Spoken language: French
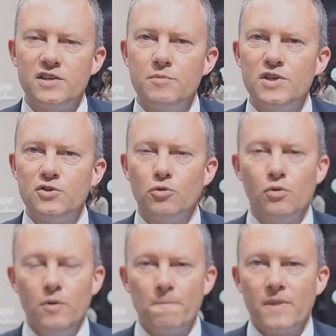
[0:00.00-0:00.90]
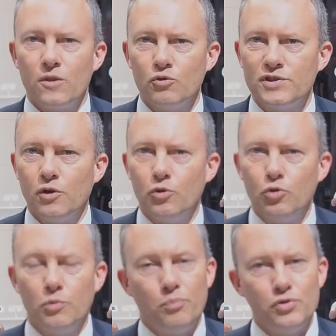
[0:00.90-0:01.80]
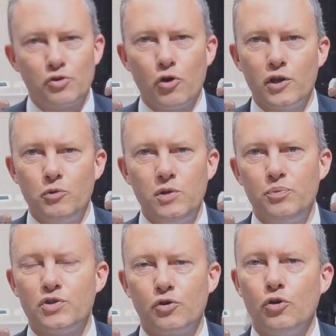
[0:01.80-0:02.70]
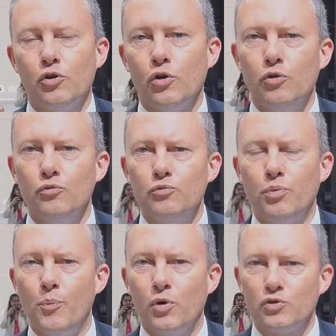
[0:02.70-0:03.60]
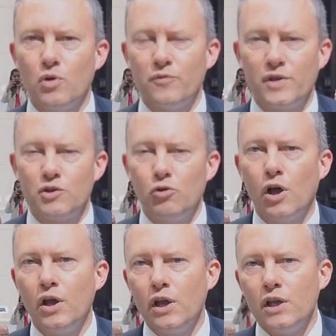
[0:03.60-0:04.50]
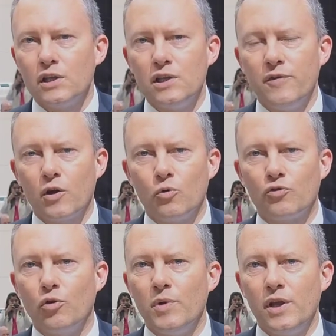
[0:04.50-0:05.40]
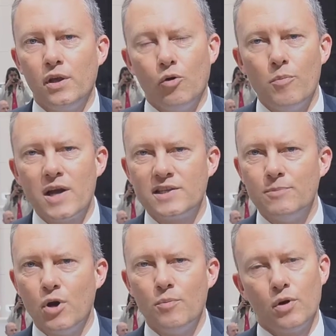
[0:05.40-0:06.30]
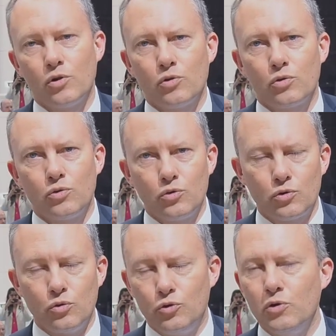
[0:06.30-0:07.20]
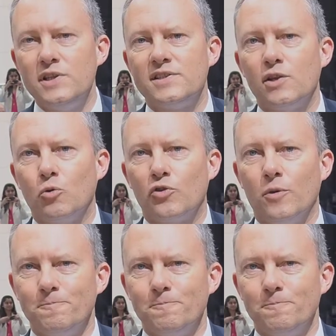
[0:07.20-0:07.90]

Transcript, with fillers: émissions de CO2 plus que réduites, puisque nous proposons un véhicule qui va consommer au maximum 2,7 litres au 100.